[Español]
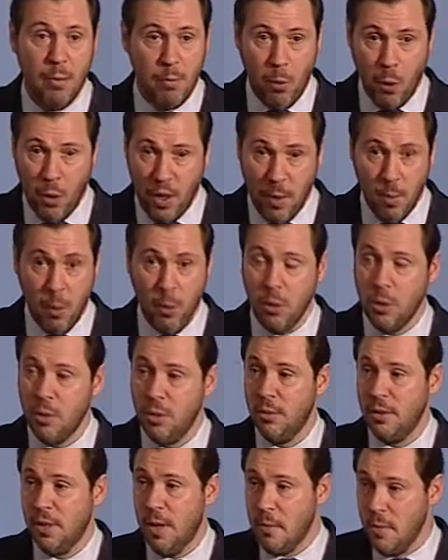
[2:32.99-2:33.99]

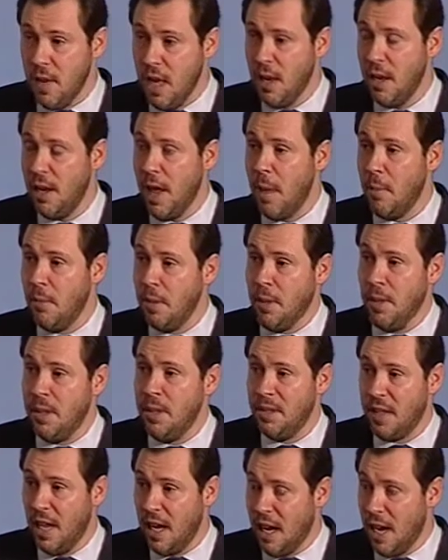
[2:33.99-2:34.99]
Podemos también eh,
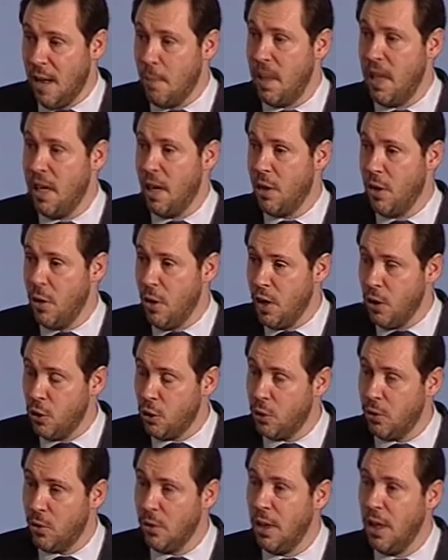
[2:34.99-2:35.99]
instalar
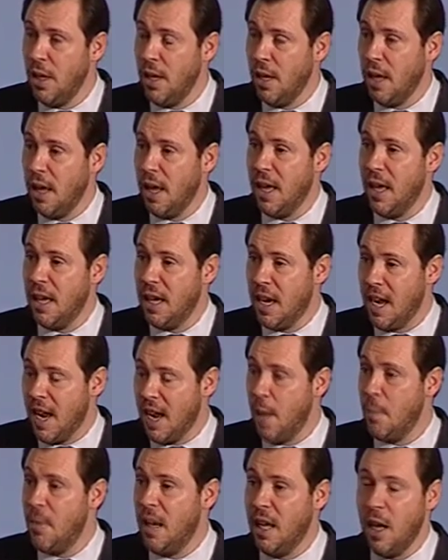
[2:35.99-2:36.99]
aplicaciones o eh,
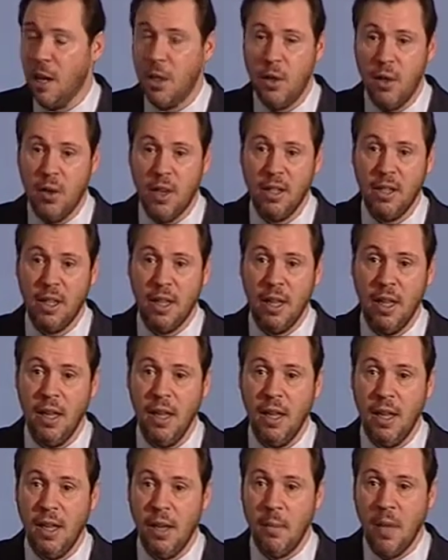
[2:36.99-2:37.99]
generar aplicaciones que
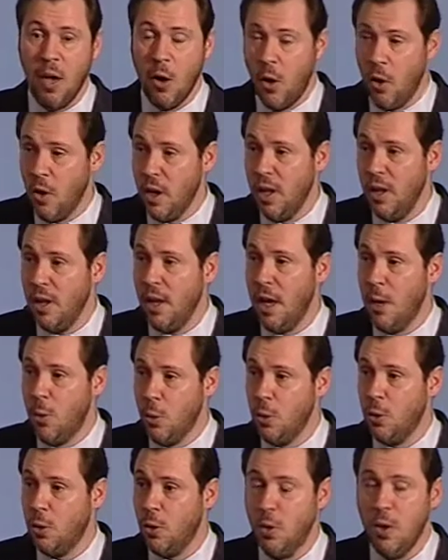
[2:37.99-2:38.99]
mejoren el
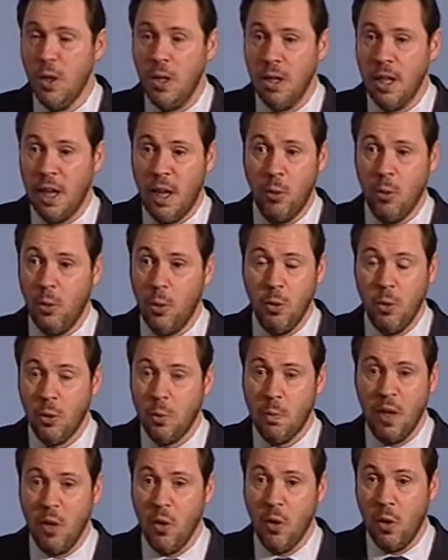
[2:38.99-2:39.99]
uso del autobús,
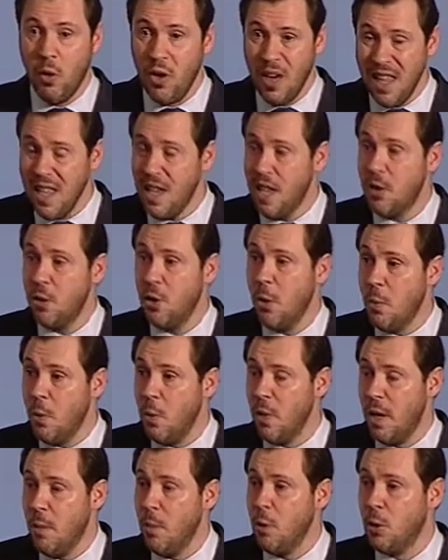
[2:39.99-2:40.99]
pero con ellas no
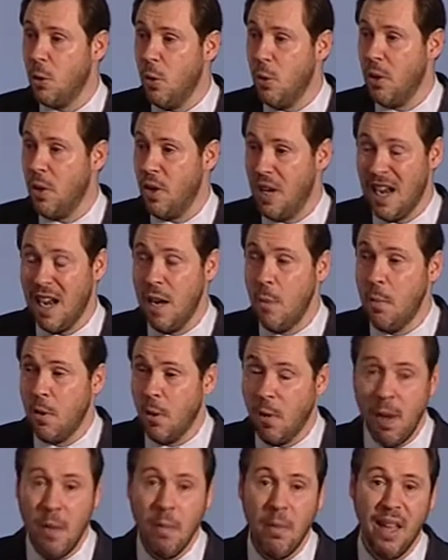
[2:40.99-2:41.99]
podremos solucionar el
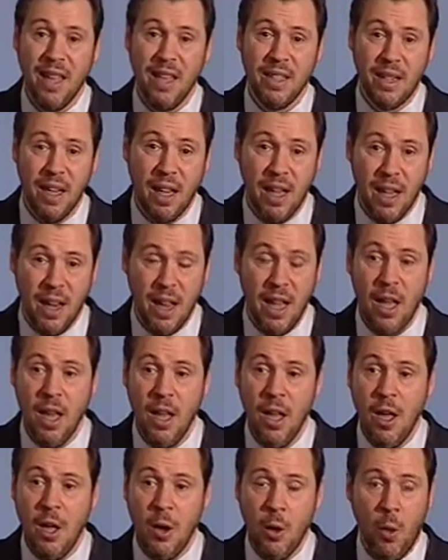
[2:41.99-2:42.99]
problema que se crea
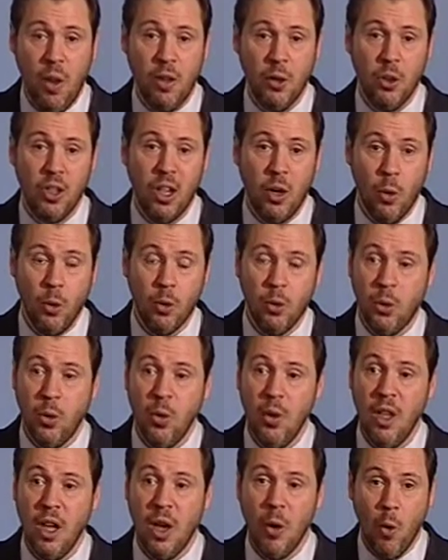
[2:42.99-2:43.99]
cuando se
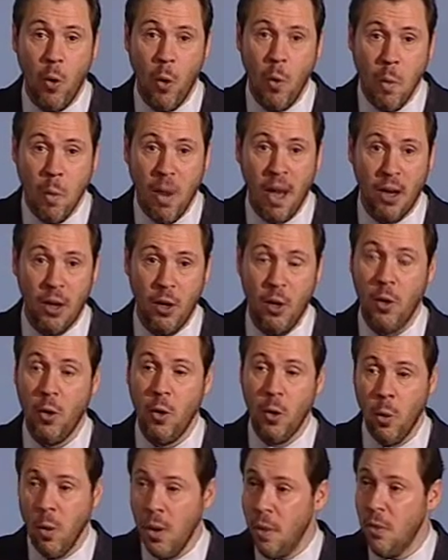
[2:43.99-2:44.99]
construye un barrio
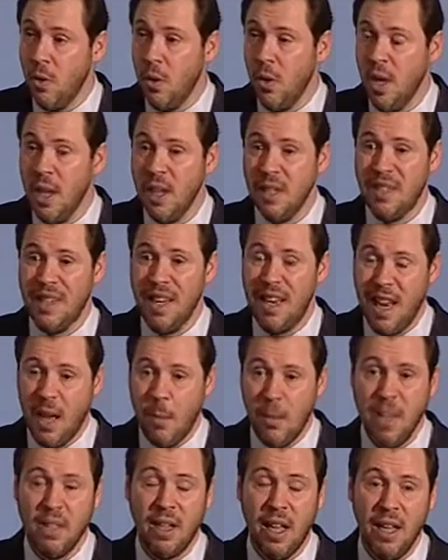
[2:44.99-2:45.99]
nuevo sin la
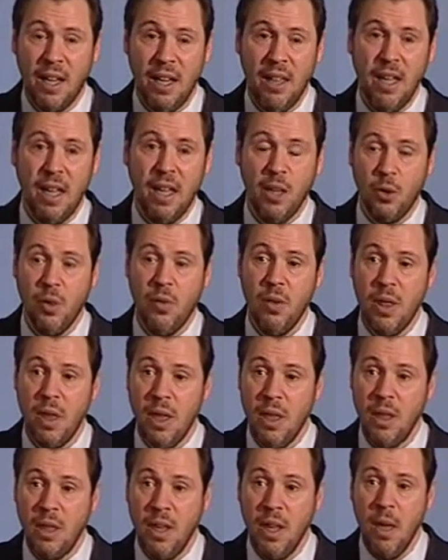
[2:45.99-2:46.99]
masa crítica
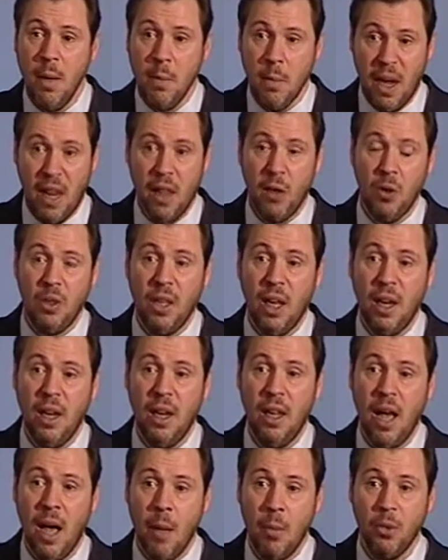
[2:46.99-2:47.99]
suficiente para
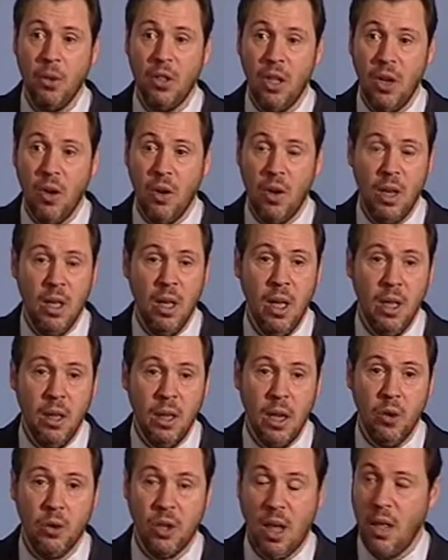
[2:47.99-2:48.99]
dotarle a posteriori
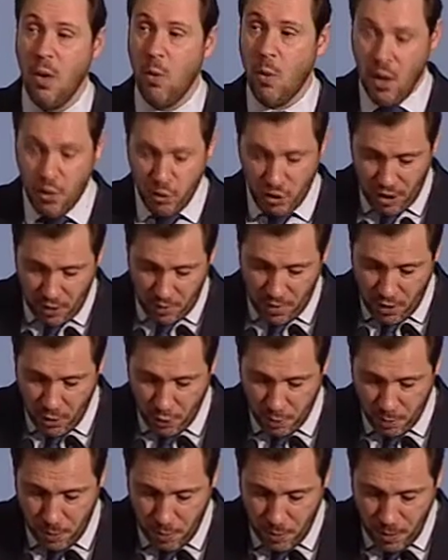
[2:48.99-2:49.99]
de los adecuados
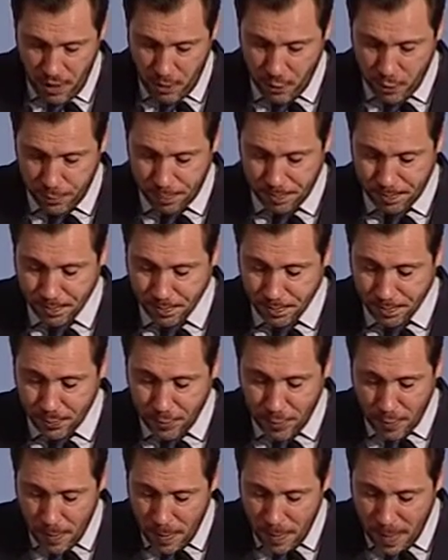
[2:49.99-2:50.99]
servicios públicos.
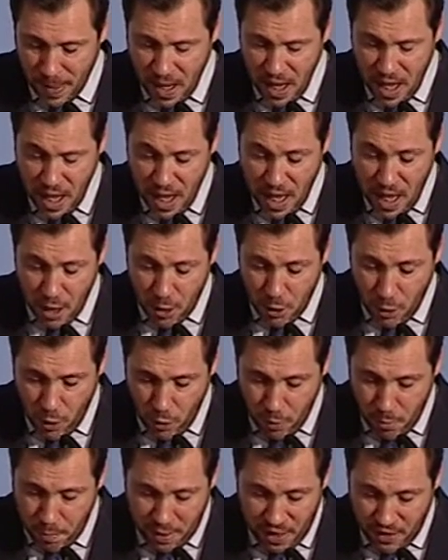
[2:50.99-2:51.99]

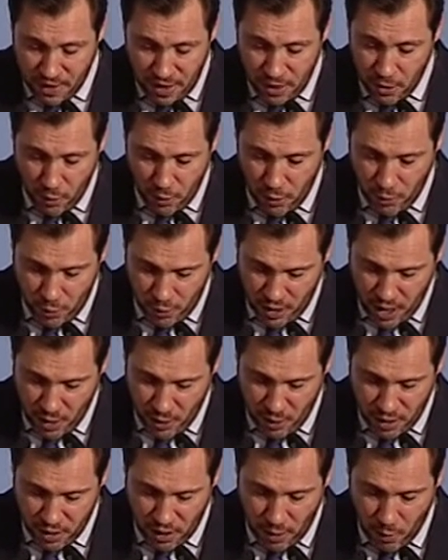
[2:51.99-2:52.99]
No pretendo, no
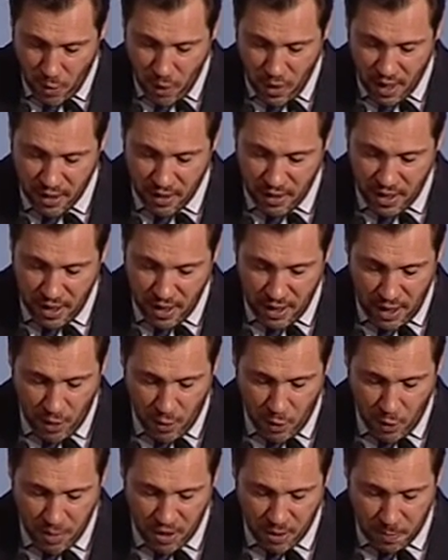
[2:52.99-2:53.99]
quiero desde luego que entiendan
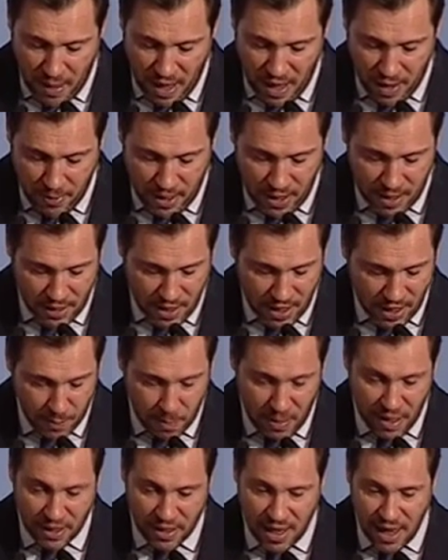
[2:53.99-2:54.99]
con mis palabras,
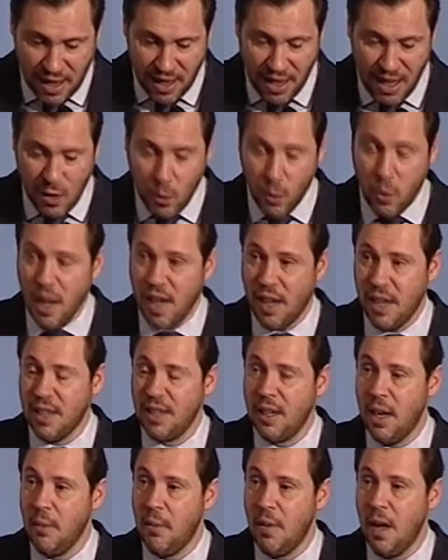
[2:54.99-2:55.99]
expresar ninguna
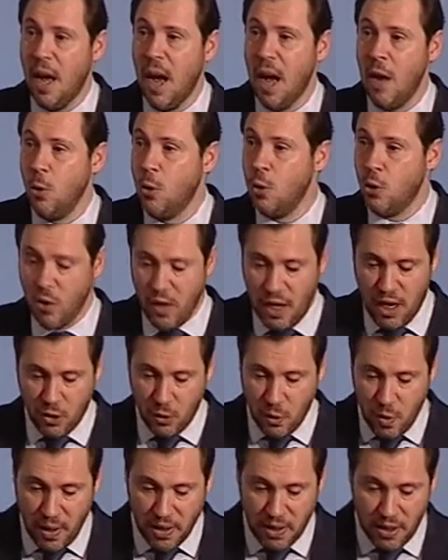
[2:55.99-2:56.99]
reserva al uso de las
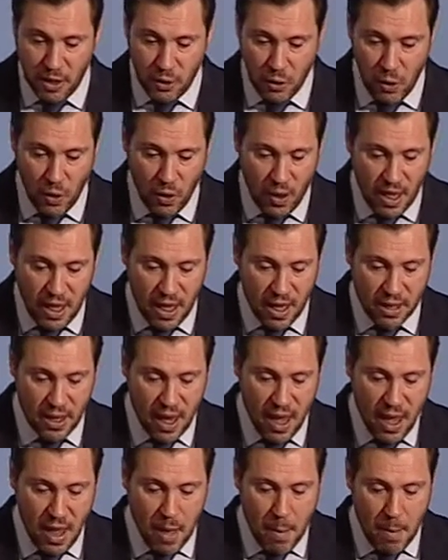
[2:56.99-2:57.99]
nuevas tecnologías
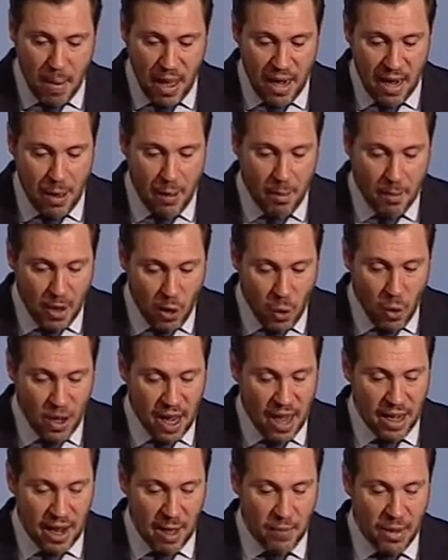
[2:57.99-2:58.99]
para
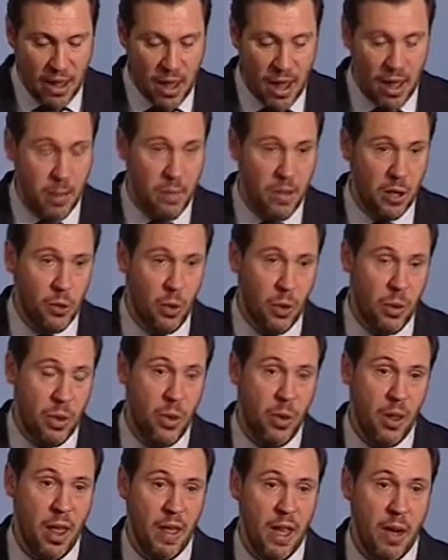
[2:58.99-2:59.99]
mejorar la vida de mis
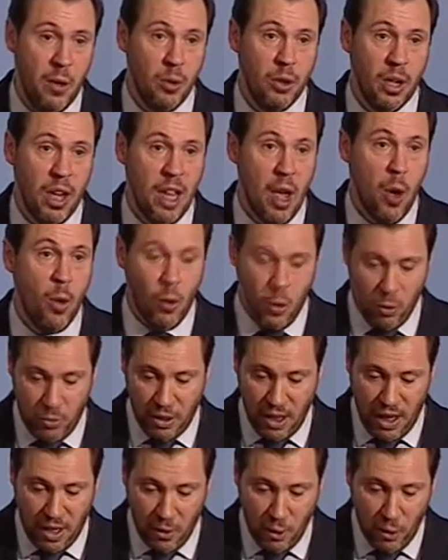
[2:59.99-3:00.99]
conciudadanos. Sería un
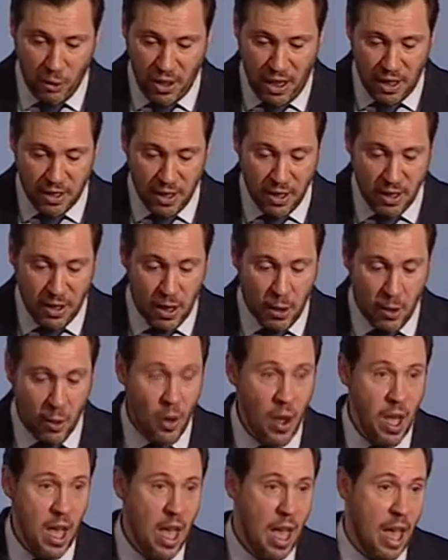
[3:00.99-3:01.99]
contrasentido
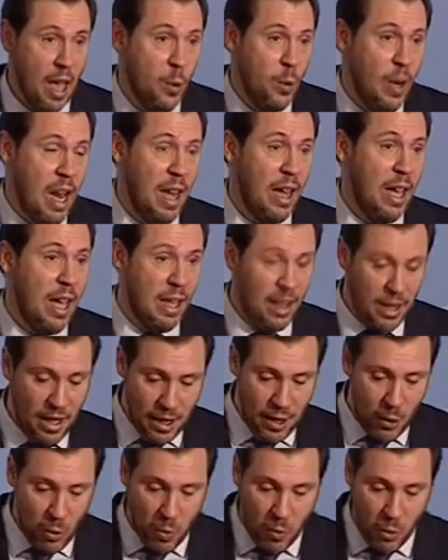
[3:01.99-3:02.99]
en un alcalde
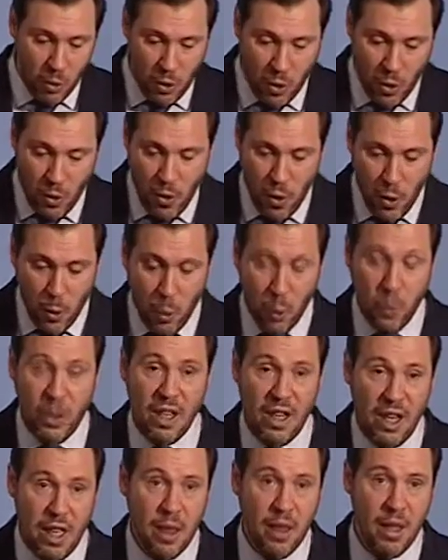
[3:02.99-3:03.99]
que, como yo,
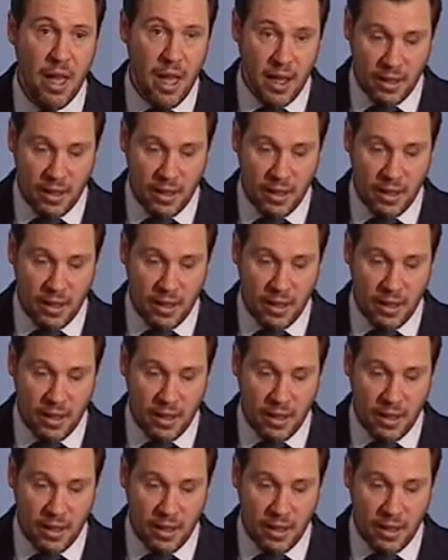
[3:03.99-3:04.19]
utiliza